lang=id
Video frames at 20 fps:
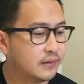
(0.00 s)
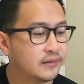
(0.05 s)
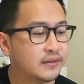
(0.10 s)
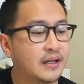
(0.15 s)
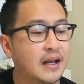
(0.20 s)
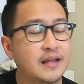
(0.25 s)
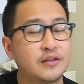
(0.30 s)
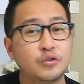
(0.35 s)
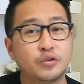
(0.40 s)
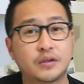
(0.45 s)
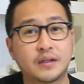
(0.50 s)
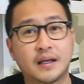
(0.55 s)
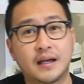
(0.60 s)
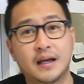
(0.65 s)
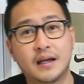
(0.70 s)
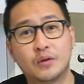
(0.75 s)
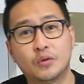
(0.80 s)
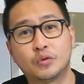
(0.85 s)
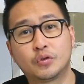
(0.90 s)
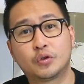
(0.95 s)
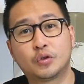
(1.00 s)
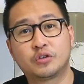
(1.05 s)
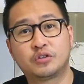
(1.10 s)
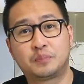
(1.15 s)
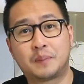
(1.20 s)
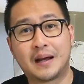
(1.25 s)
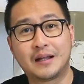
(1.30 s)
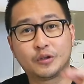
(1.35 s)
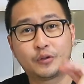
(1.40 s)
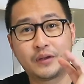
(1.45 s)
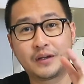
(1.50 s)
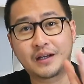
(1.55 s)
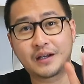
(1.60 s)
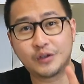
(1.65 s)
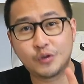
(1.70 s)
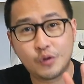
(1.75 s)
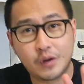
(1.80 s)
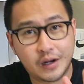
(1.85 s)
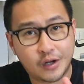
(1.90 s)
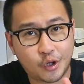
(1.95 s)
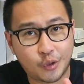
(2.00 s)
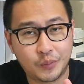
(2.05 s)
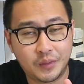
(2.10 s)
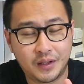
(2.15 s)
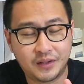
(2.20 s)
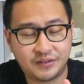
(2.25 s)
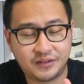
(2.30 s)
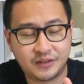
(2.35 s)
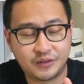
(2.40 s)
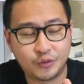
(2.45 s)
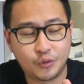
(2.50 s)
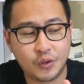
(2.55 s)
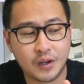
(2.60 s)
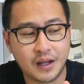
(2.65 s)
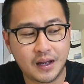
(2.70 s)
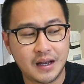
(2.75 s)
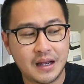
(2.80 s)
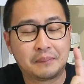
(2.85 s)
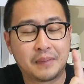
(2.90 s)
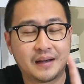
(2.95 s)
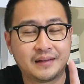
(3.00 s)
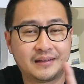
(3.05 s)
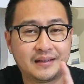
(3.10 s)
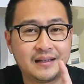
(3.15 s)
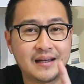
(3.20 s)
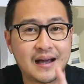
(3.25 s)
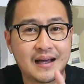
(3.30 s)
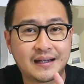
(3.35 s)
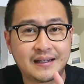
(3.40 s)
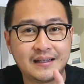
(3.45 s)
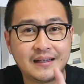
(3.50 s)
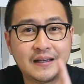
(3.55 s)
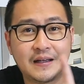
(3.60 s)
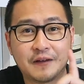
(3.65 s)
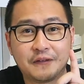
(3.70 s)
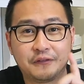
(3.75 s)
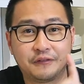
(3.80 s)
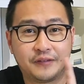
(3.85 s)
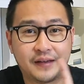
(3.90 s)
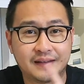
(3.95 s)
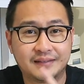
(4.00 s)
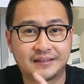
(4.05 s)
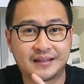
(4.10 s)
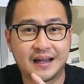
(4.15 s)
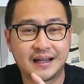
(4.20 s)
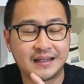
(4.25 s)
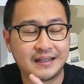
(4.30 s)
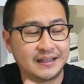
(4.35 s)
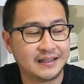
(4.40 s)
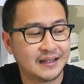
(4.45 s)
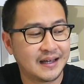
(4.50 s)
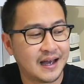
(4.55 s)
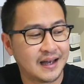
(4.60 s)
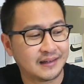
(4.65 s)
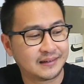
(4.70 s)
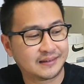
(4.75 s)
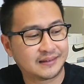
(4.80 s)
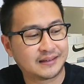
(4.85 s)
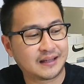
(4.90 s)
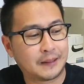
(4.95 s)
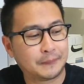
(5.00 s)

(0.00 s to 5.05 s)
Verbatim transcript: Selanjutnya, untuk sepatu yang kedua rekomendasiin gue masih dari fans lagi nih guys.